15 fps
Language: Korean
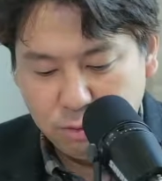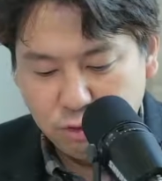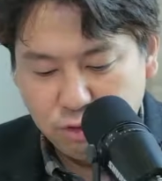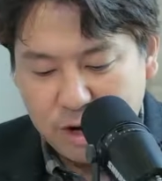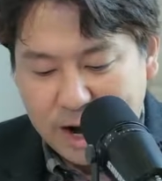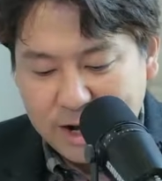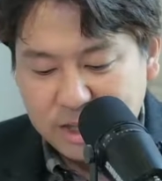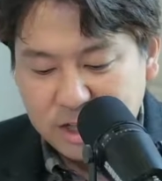우리
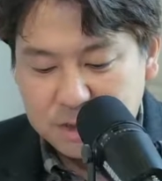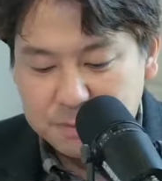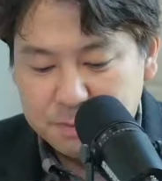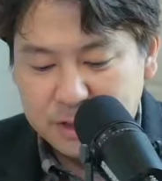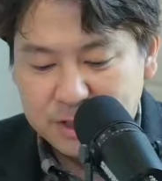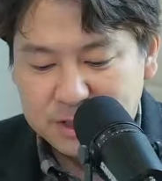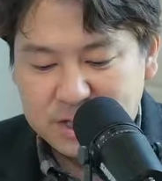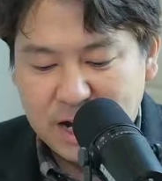모두가
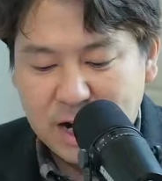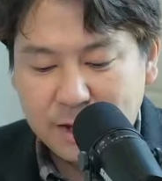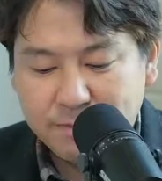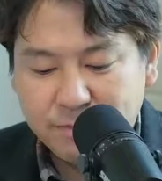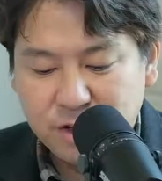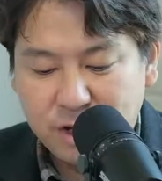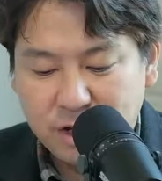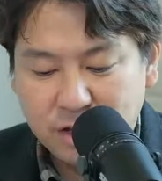알다시피
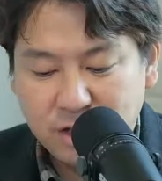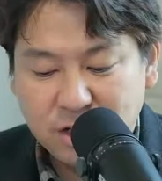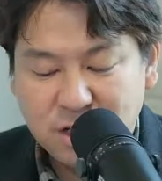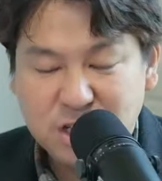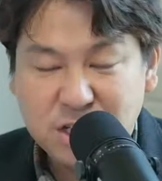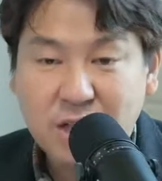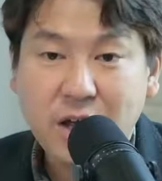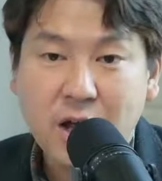
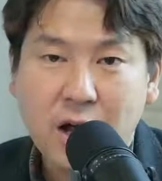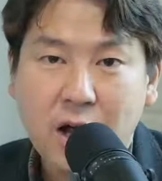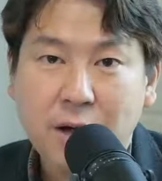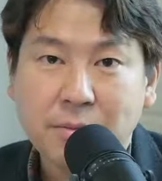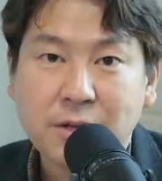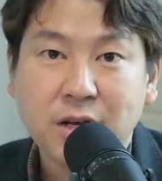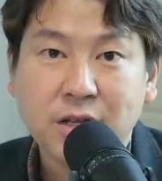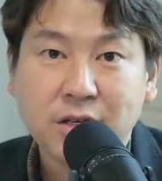사람들에게는
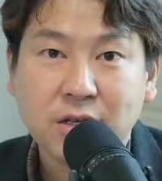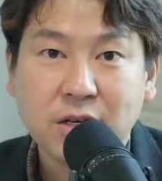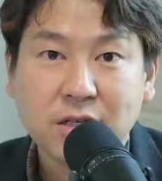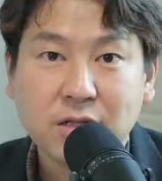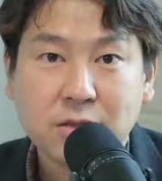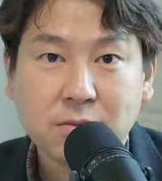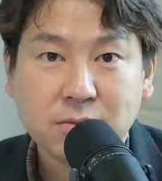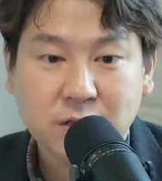기대감이라는
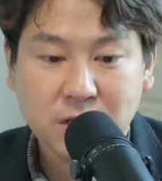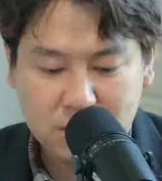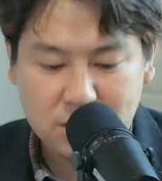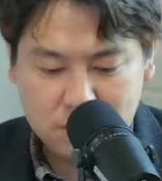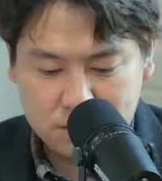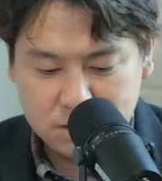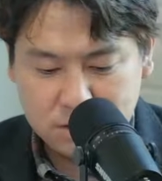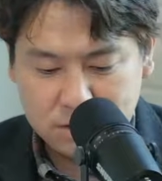게
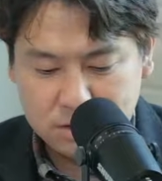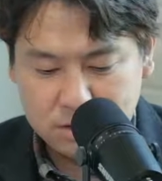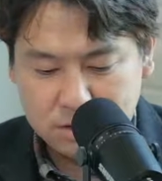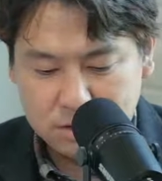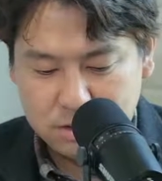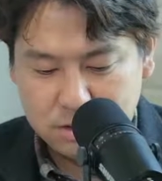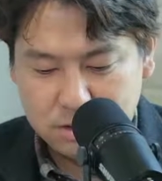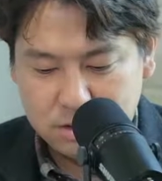있습니다.
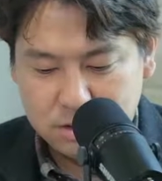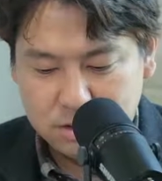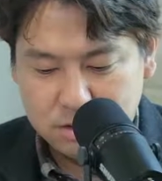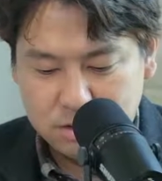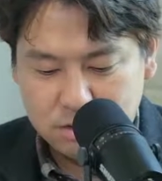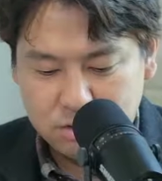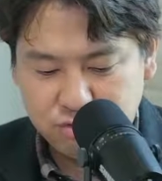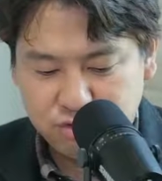
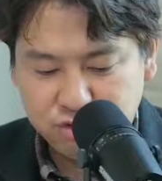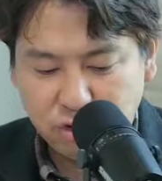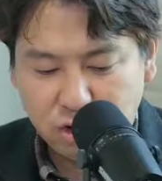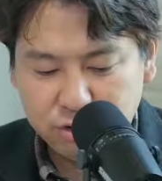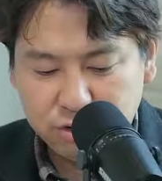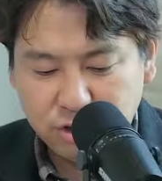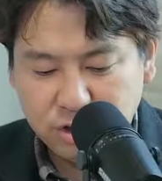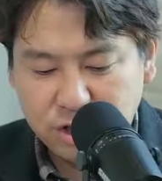
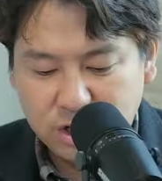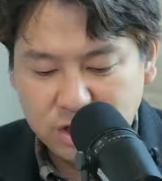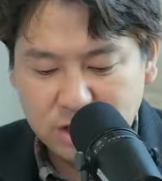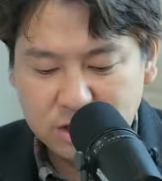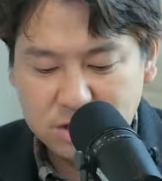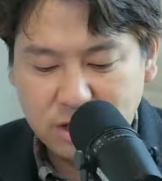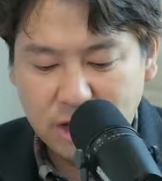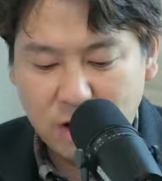주로 어떤 일에
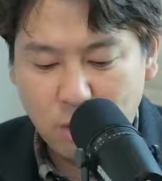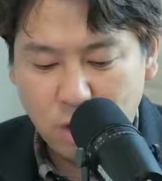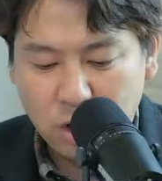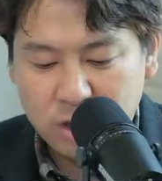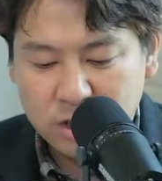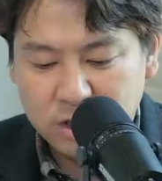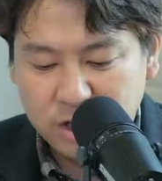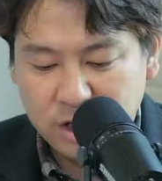대해서 내가
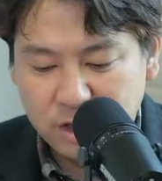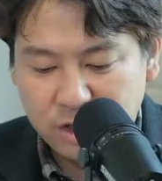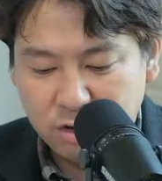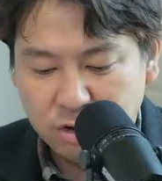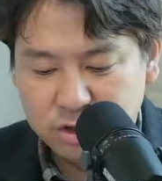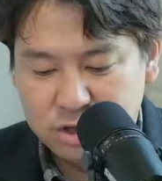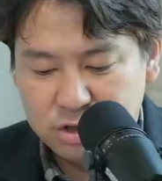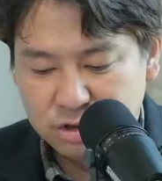원하는 일이
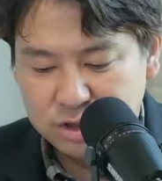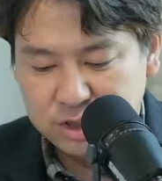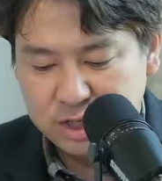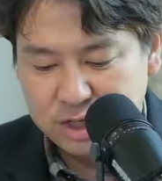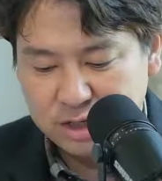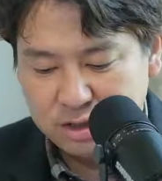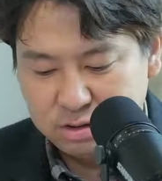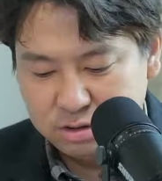이루어질
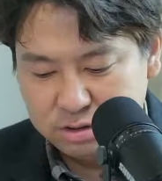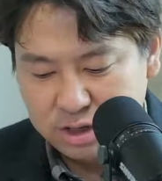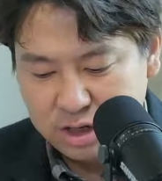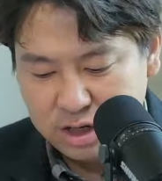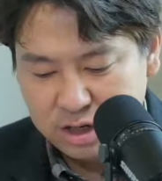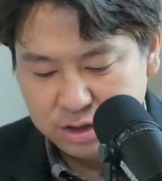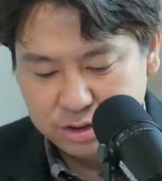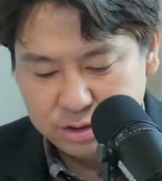것이다라는 그런
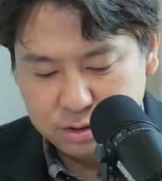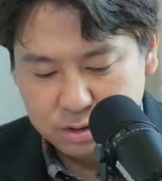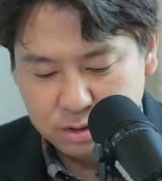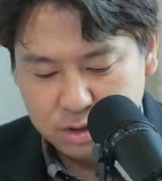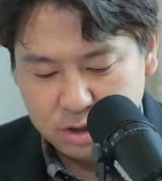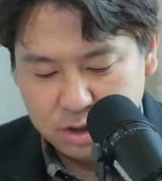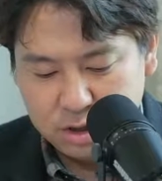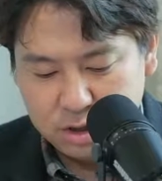
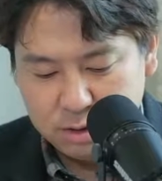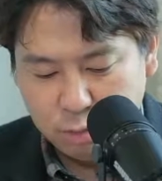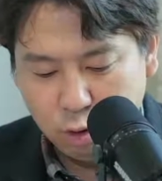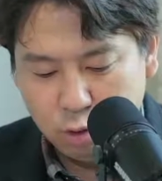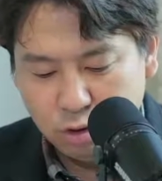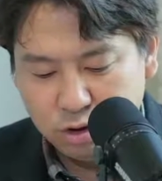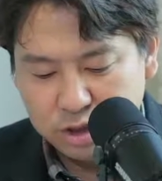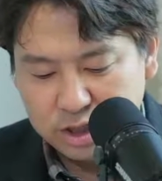생각이죠.
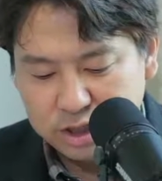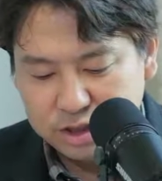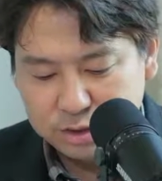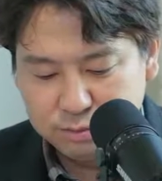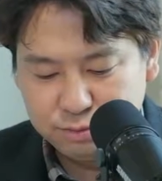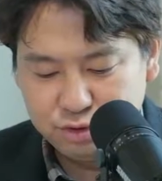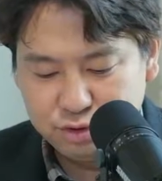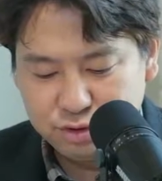복권을
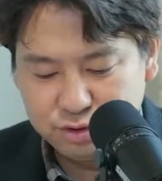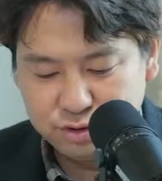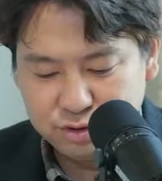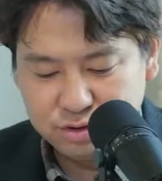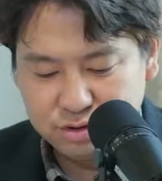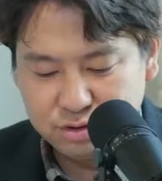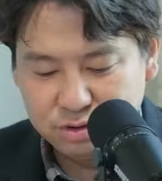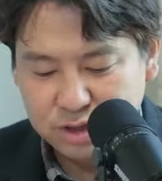사시는
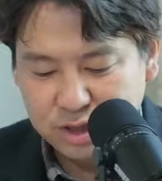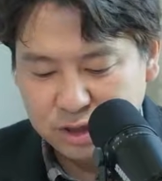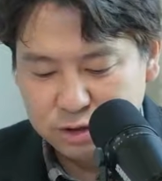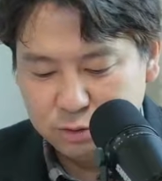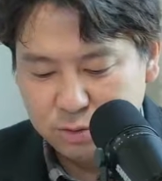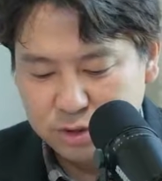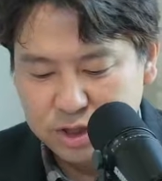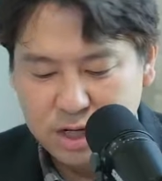분들은 그것이
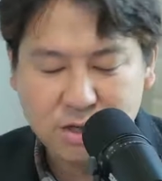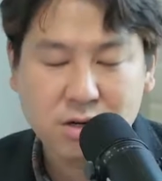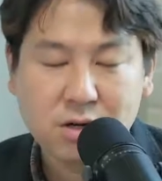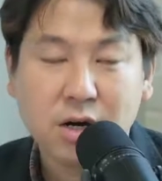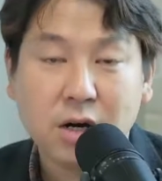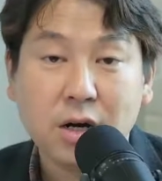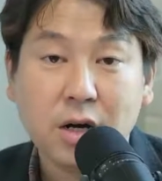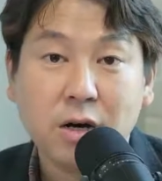당첨되지
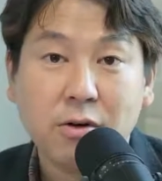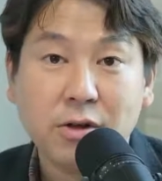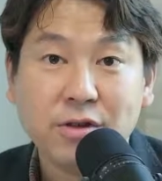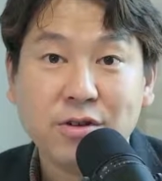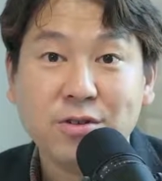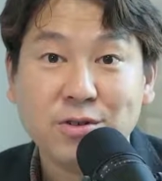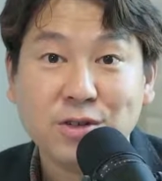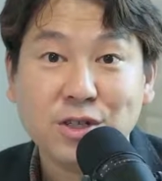
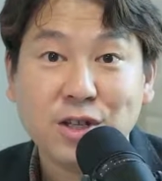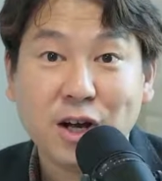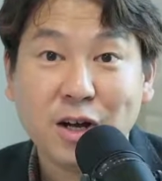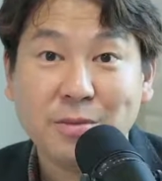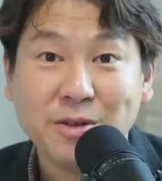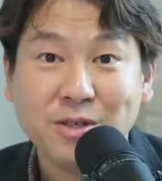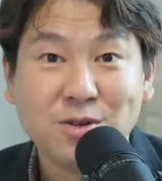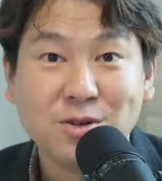않을까라고 하는 그런
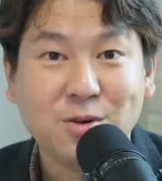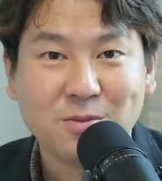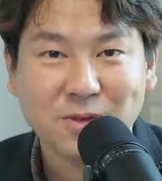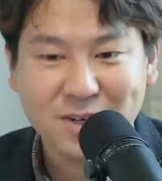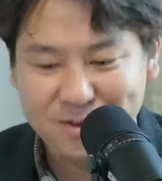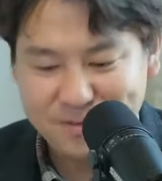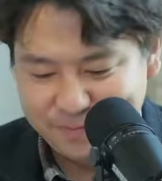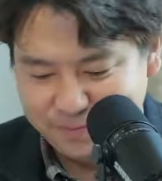기대감이 있을
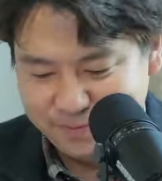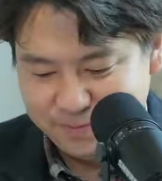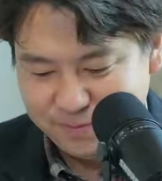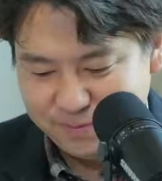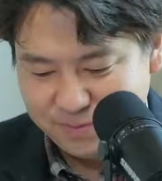겁니다.